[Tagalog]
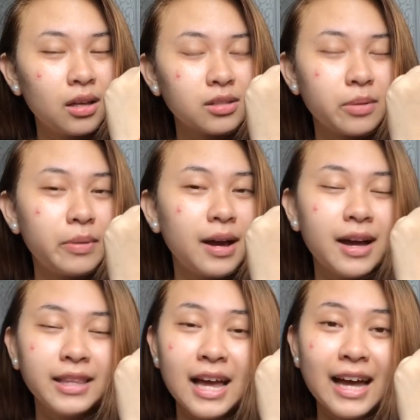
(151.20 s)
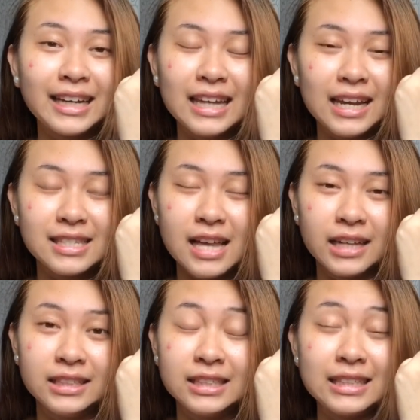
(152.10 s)
Sa mga nakakilala sa
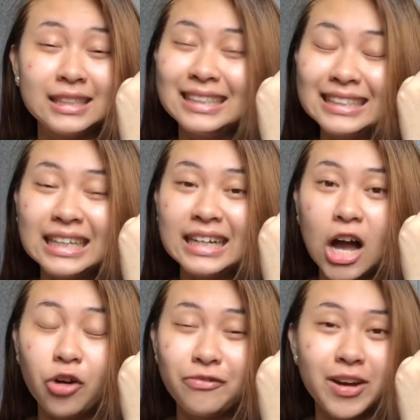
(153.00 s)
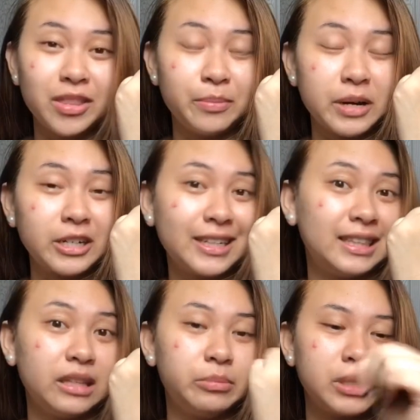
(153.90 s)
akin, hindi talaga ako fan ng mga red
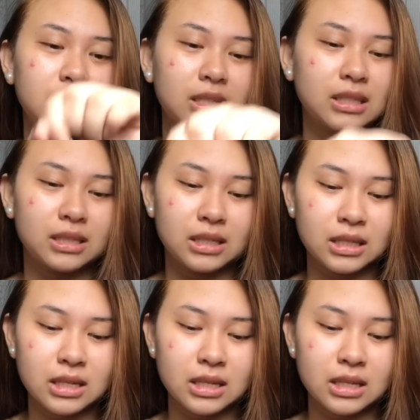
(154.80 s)
lipsticks.